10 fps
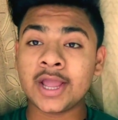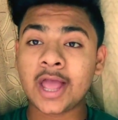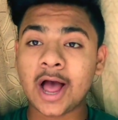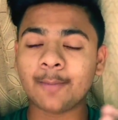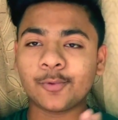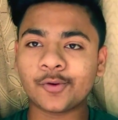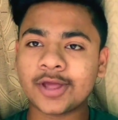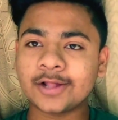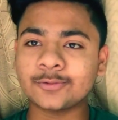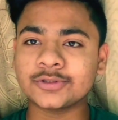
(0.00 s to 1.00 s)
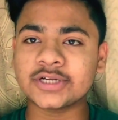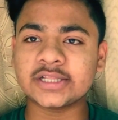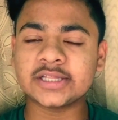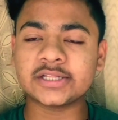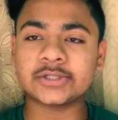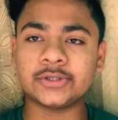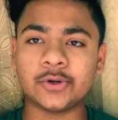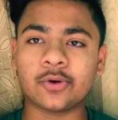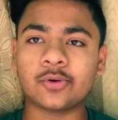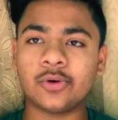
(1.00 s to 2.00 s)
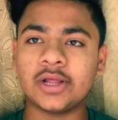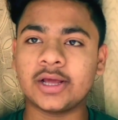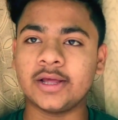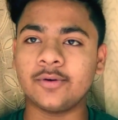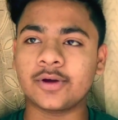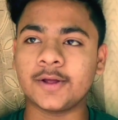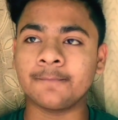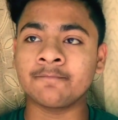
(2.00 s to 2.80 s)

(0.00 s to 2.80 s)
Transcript: कि आप लोग क्या सोच रहे थे इस डॉग को लेके ओके